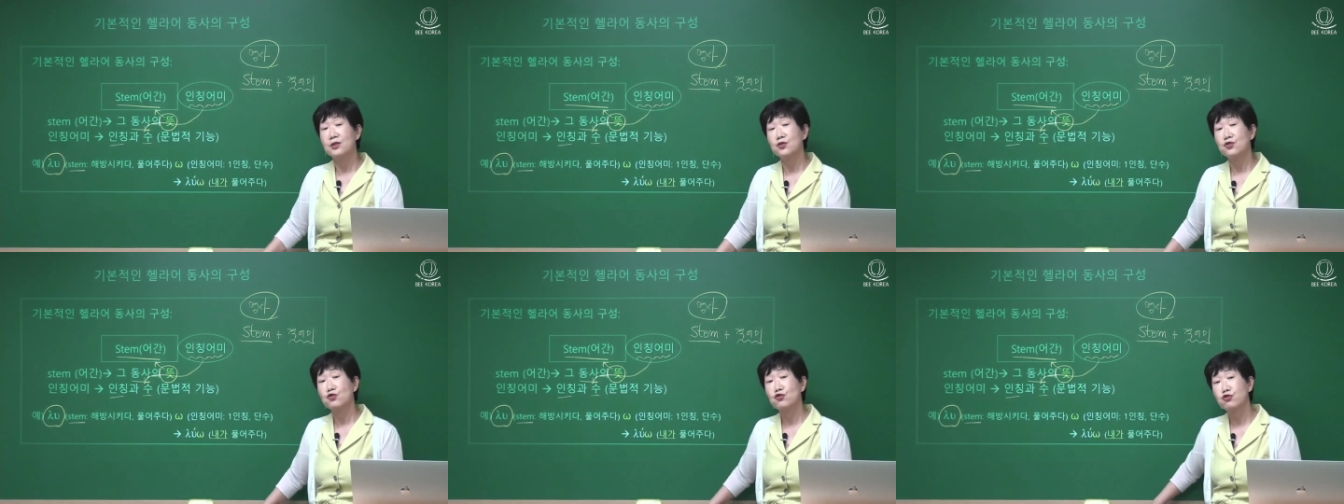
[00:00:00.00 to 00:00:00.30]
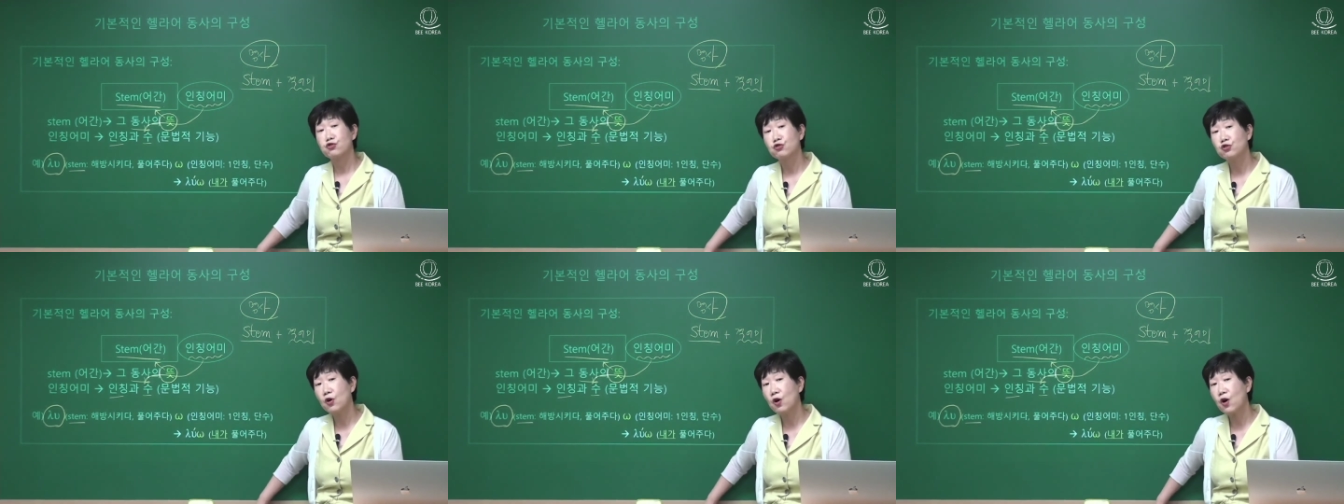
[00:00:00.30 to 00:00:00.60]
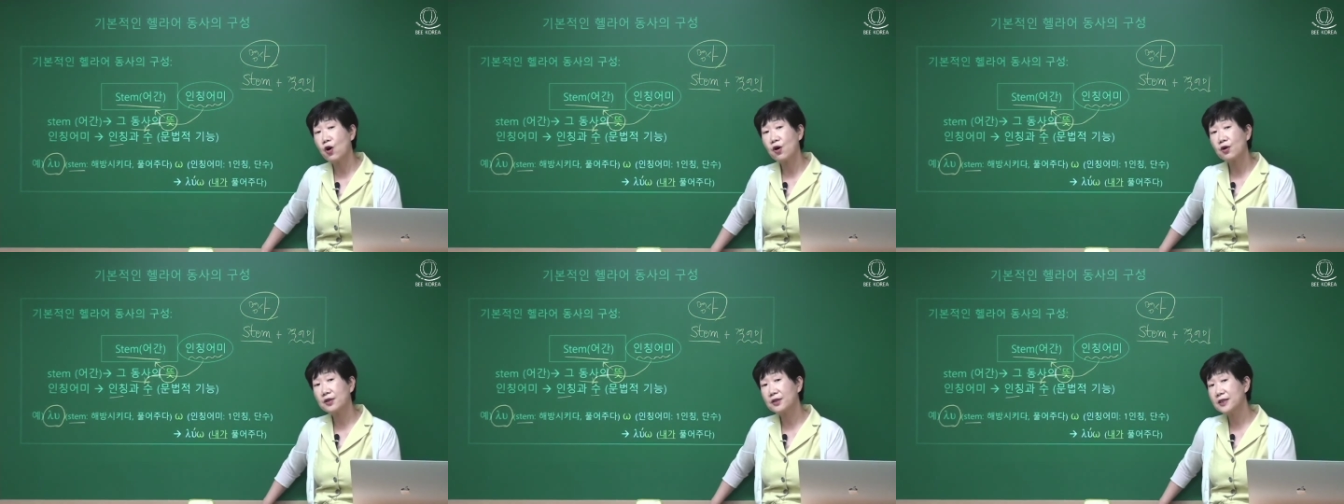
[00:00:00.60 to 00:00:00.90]

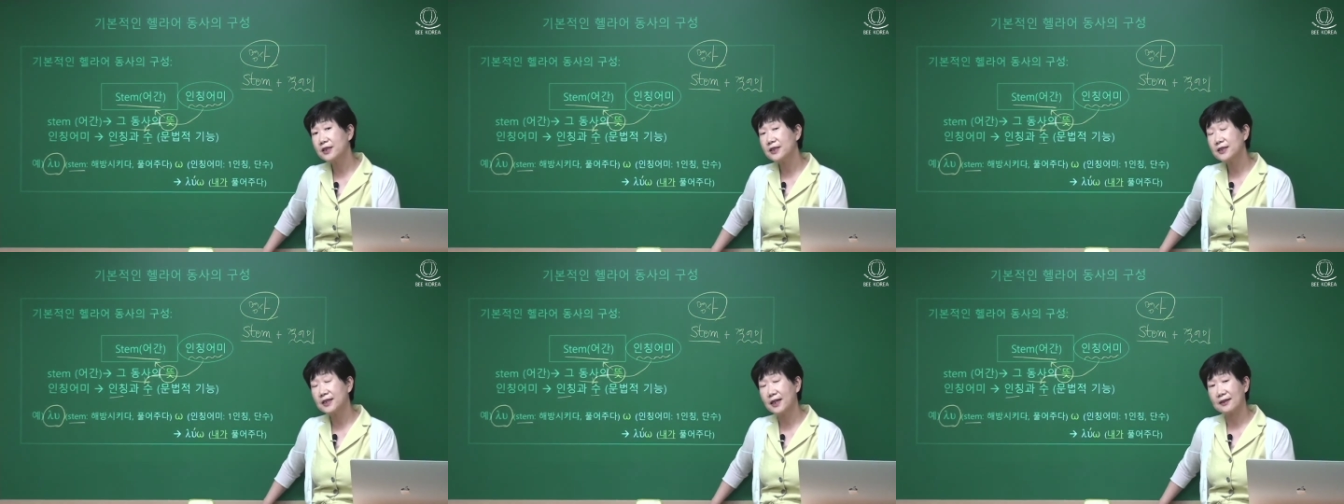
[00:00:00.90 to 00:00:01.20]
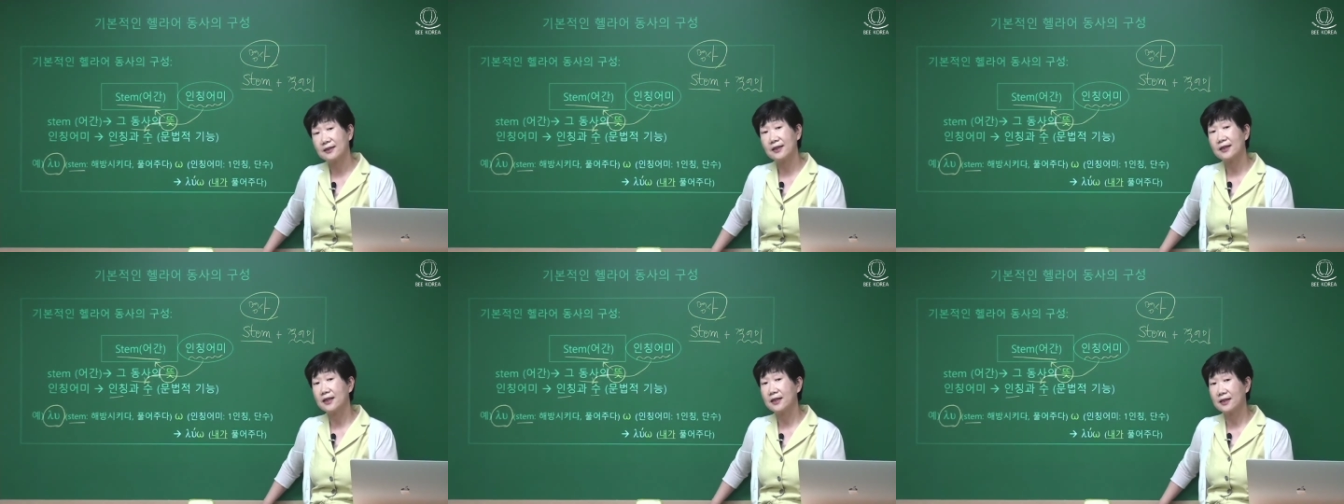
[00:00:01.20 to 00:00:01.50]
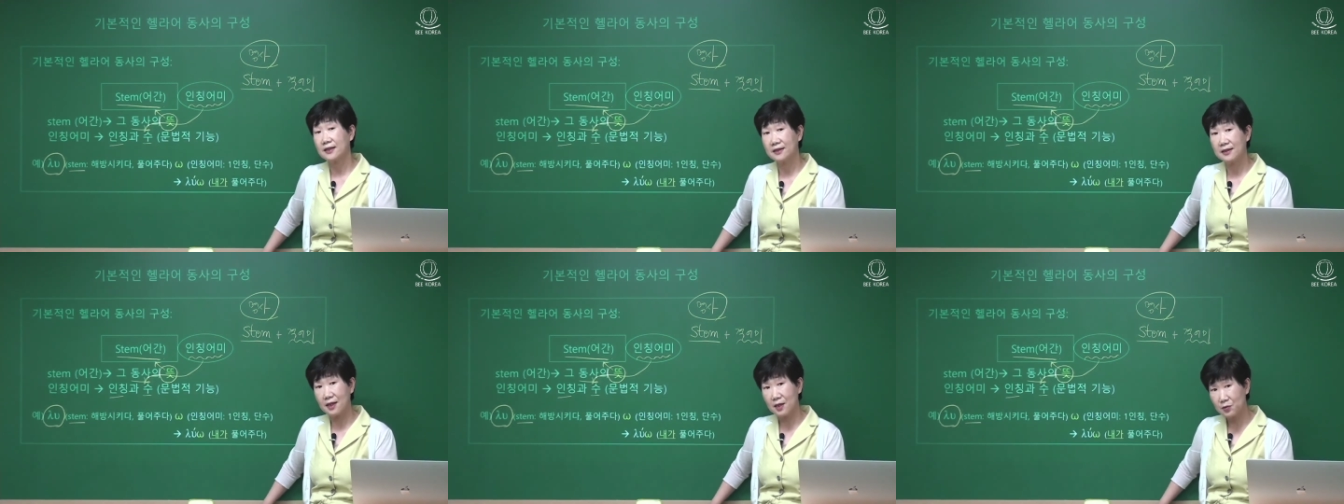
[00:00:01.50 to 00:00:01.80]
주어를
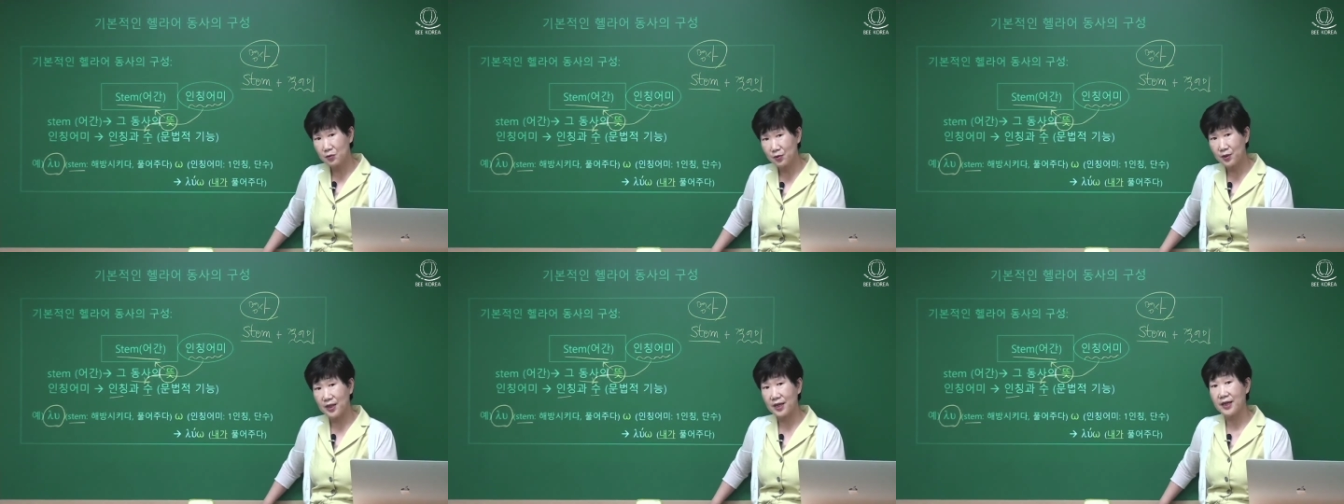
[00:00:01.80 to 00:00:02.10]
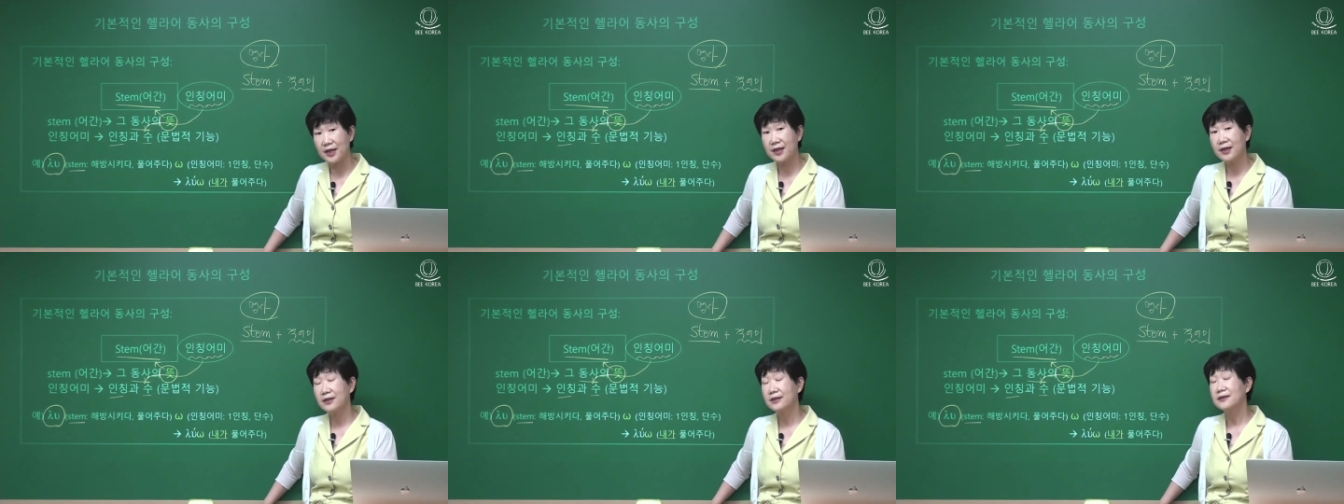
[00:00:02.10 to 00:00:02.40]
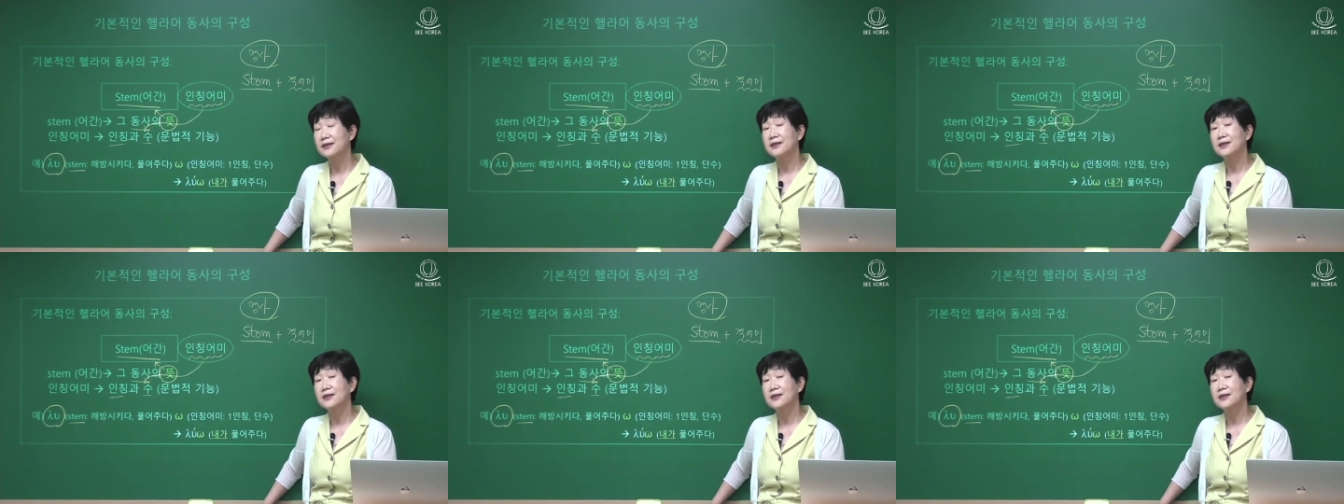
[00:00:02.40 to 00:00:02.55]
나타내기 때문에